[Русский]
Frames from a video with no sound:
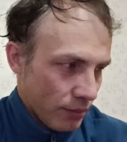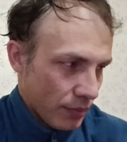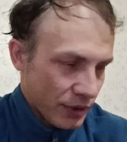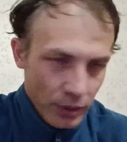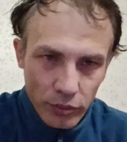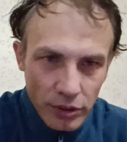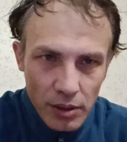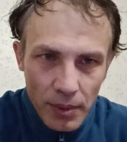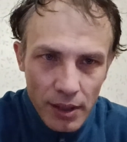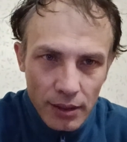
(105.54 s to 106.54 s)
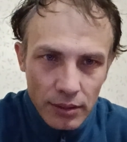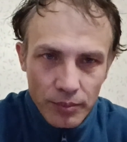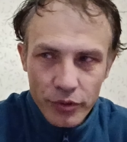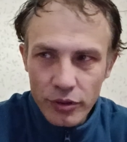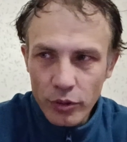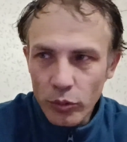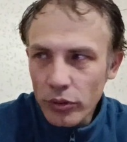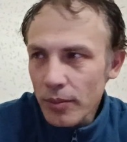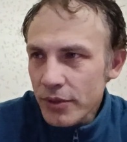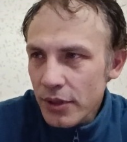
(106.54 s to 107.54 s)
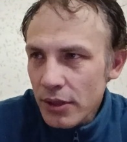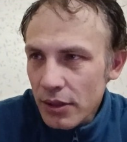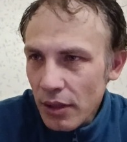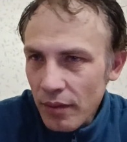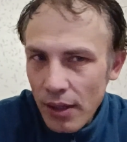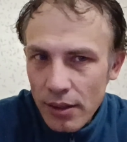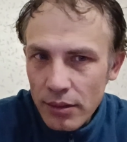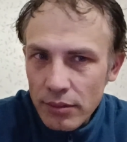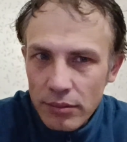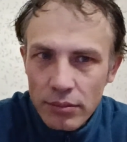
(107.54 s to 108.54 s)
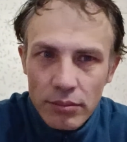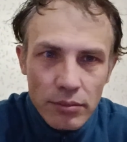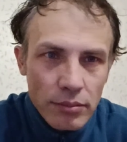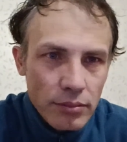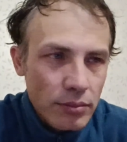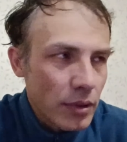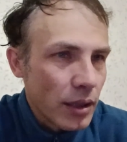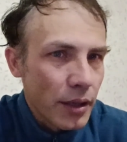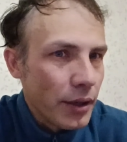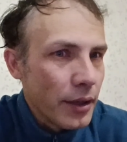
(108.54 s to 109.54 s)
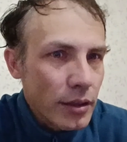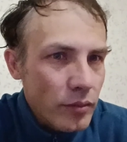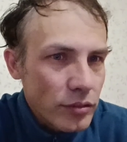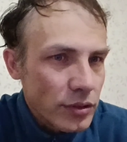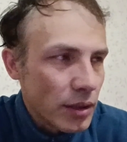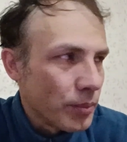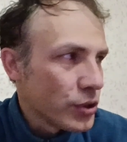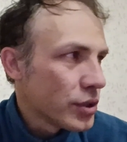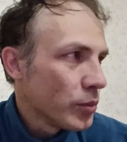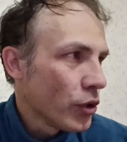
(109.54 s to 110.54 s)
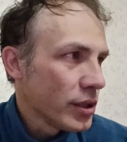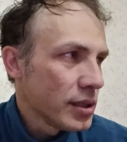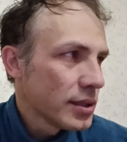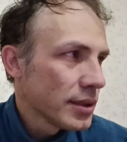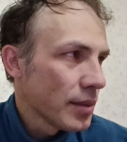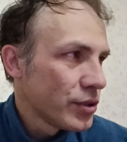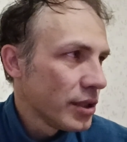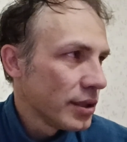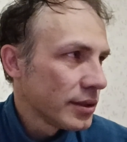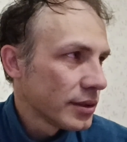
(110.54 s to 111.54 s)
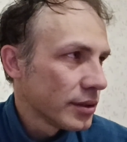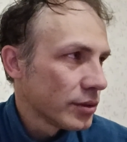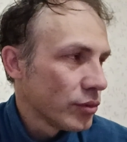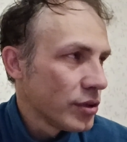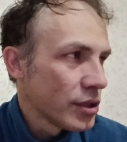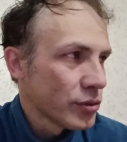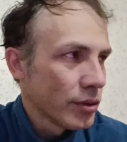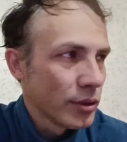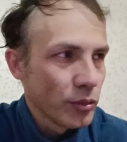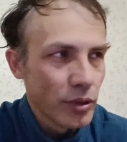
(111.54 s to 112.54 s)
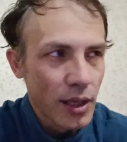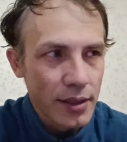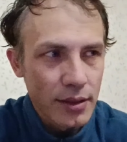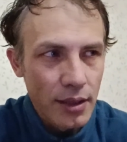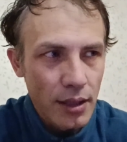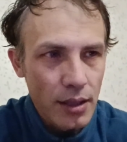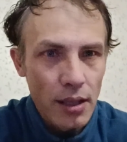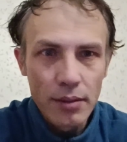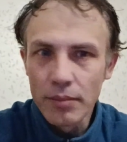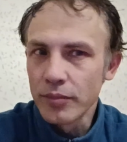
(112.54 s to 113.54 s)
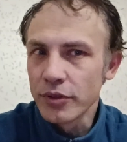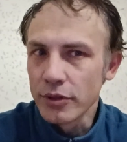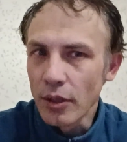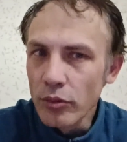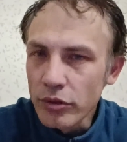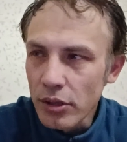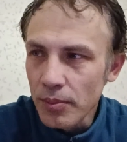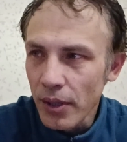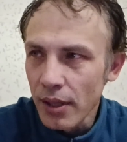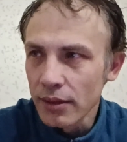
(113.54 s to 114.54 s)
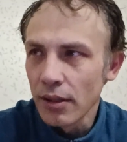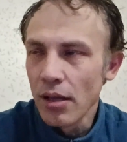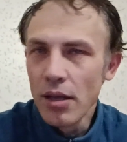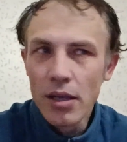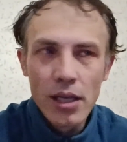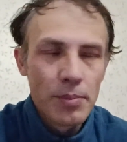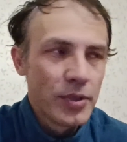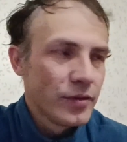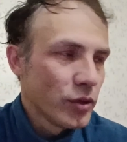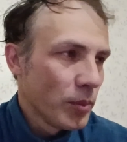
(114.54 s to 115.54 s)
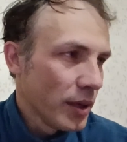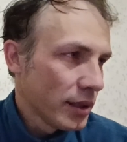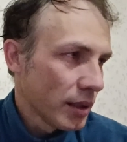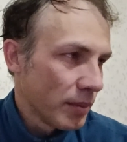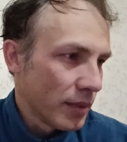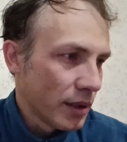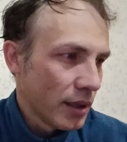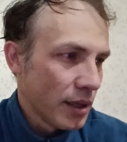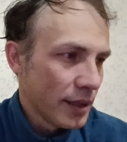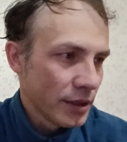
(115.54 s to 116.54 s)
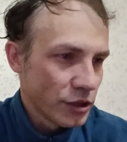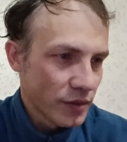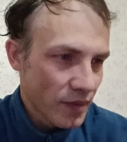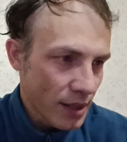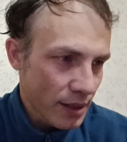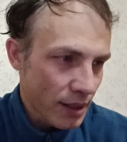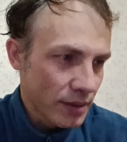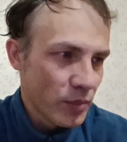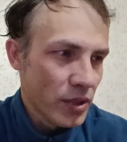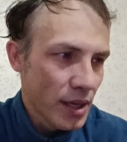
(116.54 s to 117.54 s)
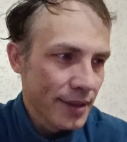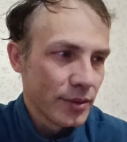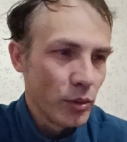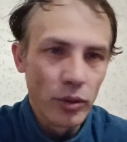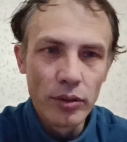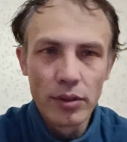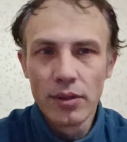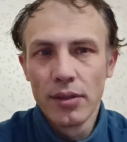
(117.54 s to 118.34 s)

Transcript: Абсолютно непонятно. Кто там сидит на вар, хрен его знает. Почему они не сообщили судье, что надо удалять игрока, абсолютно непонятно. И при всем этом этот же вар отменяет гол